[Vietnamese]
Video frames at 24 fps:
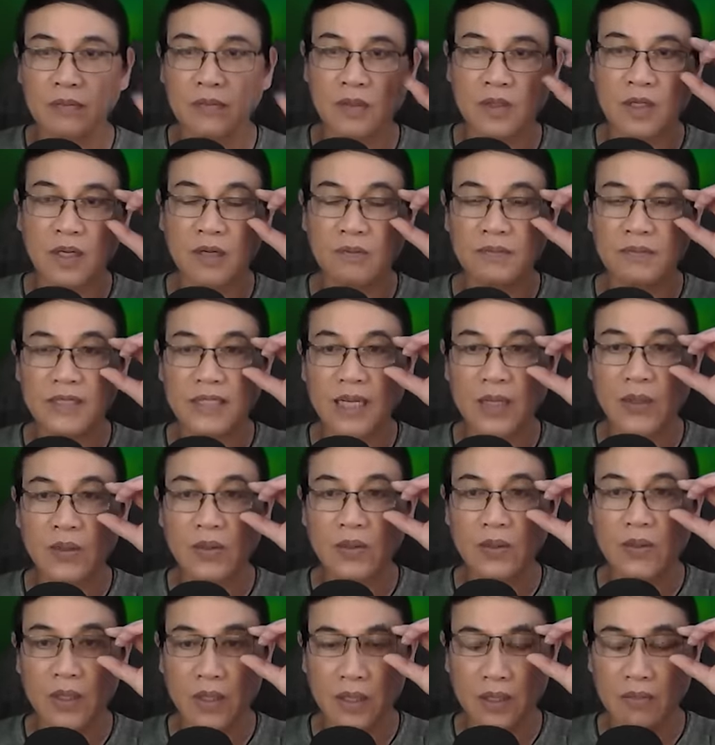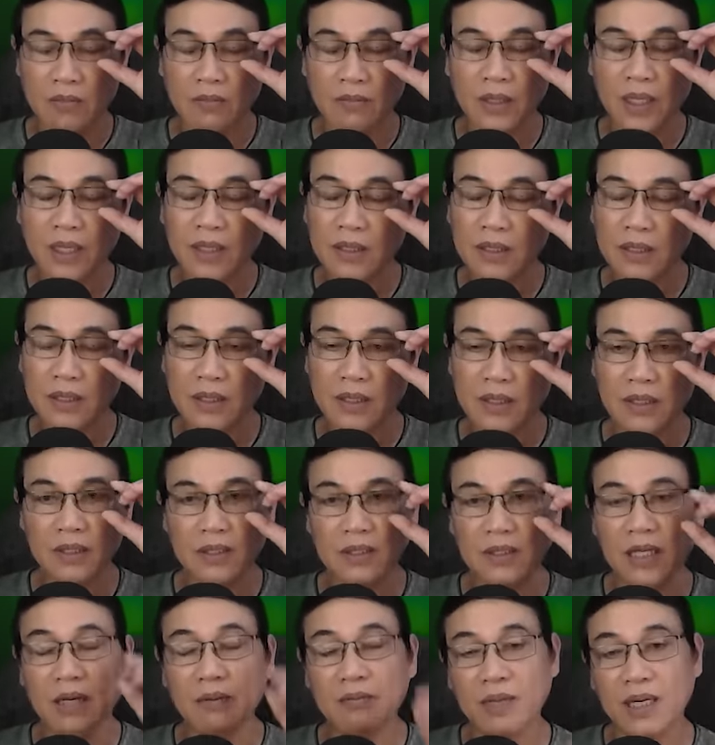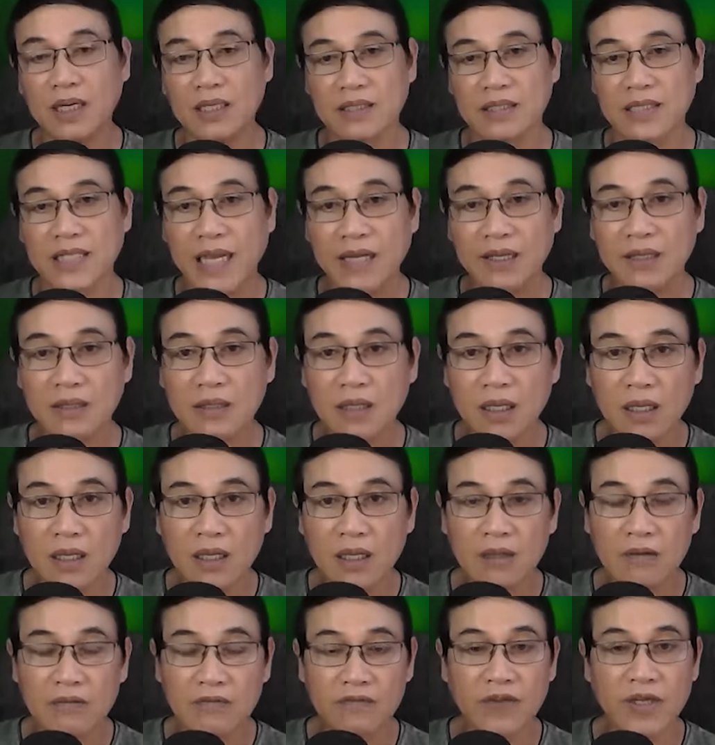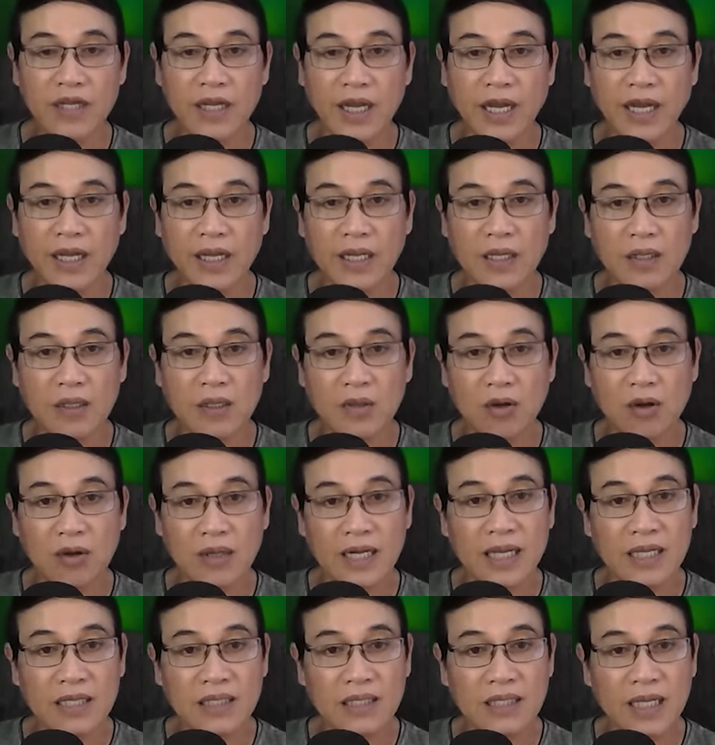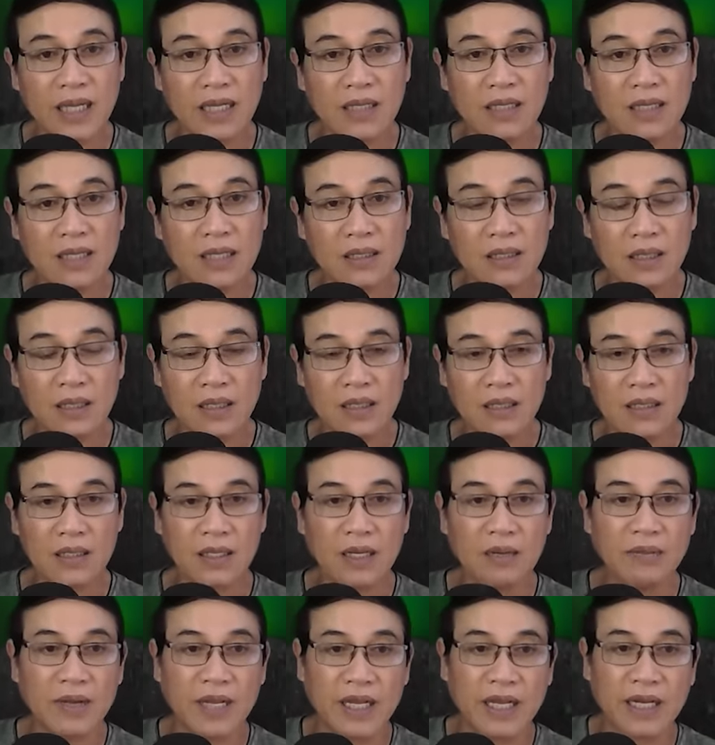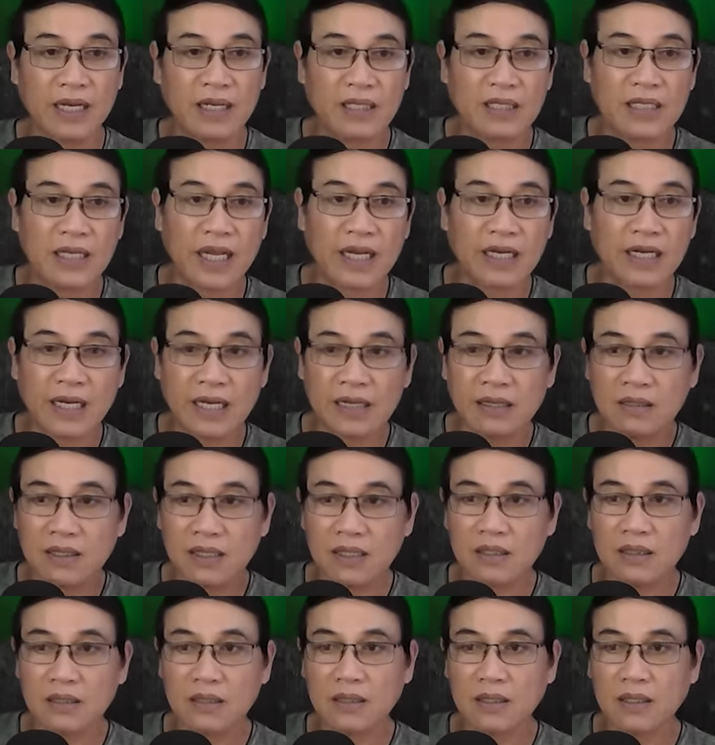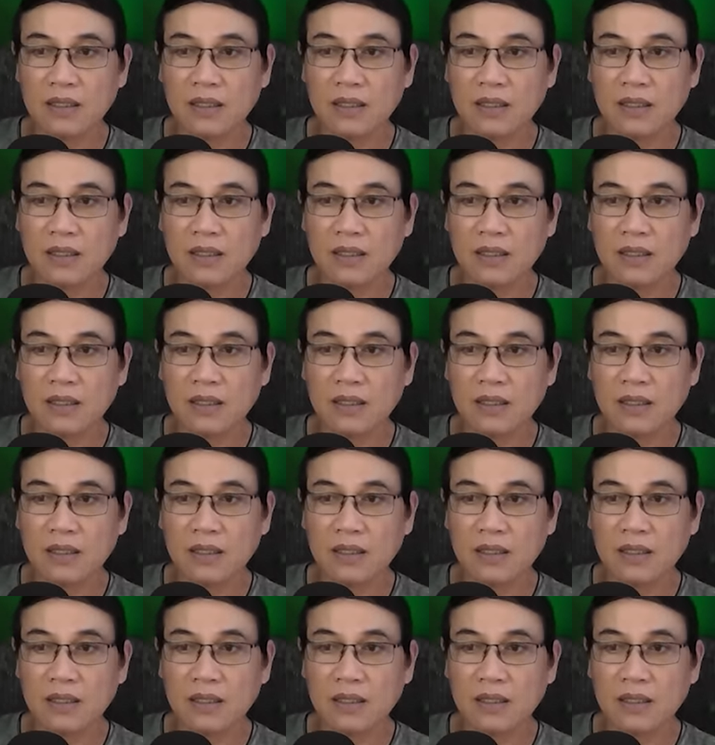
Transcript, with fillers: Hôm sau mới tờ mờ sáng, Vi An còn đang say giấc đã bị anh trai đánh thức.